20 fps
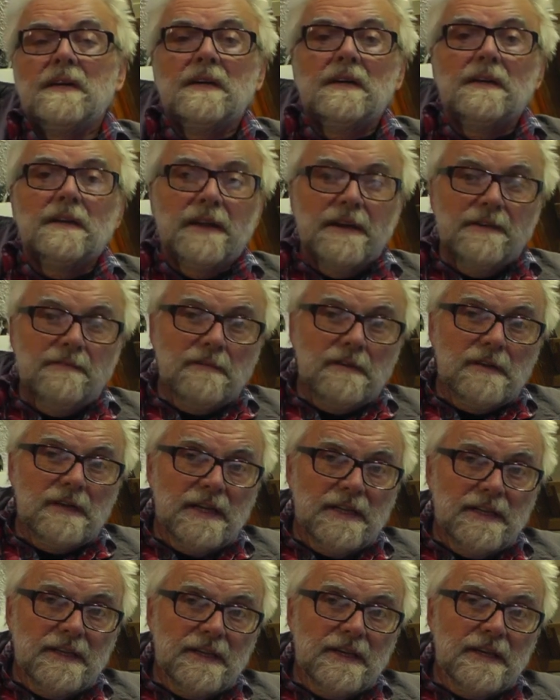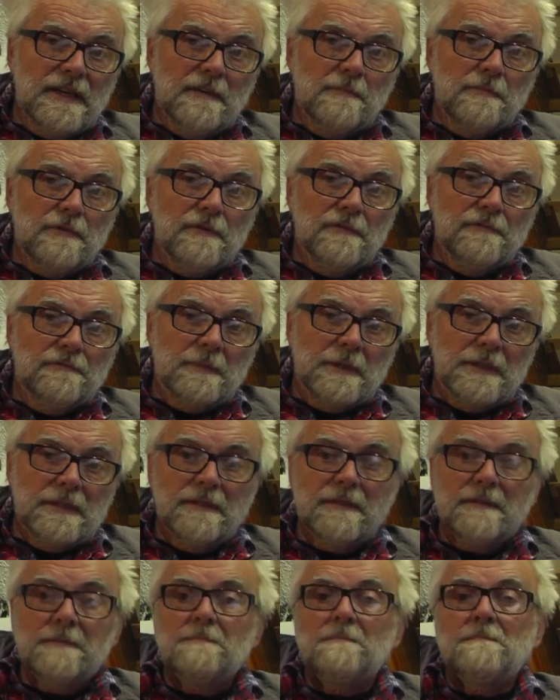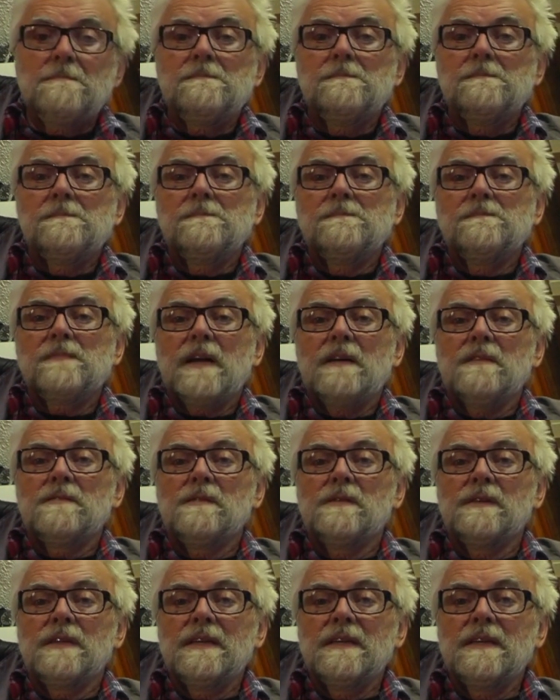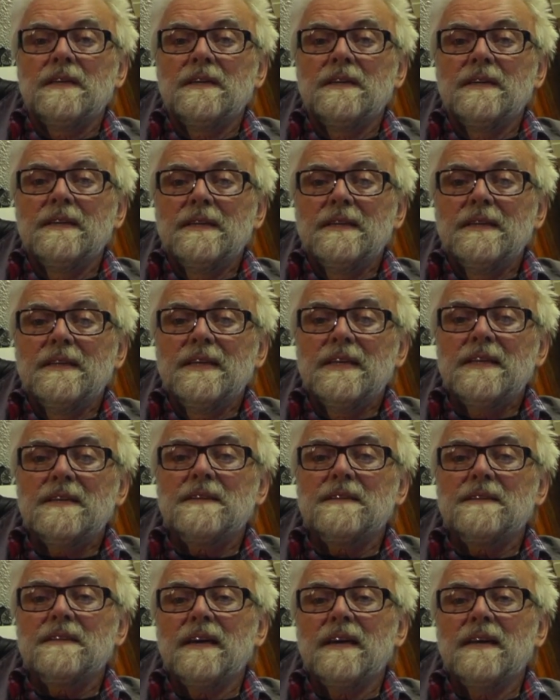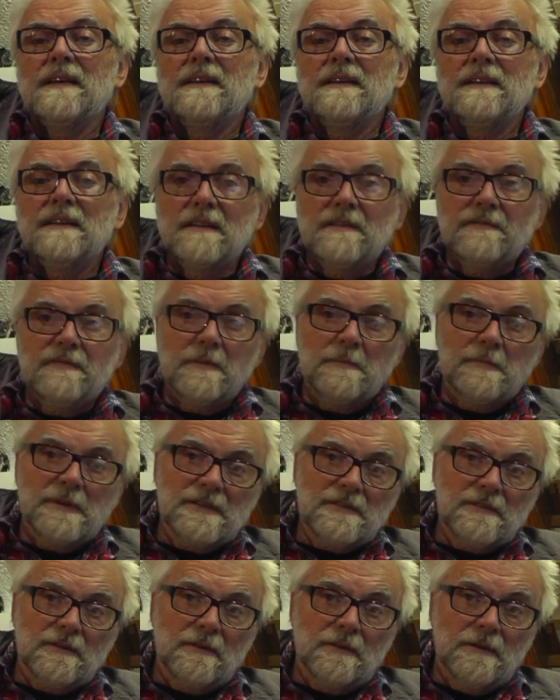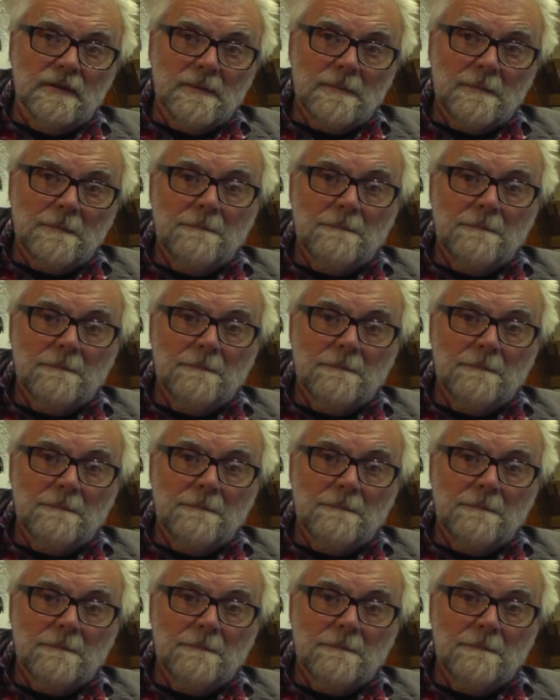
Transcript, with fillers: Never Ending Improvement, also die nicht endende Verbesserung,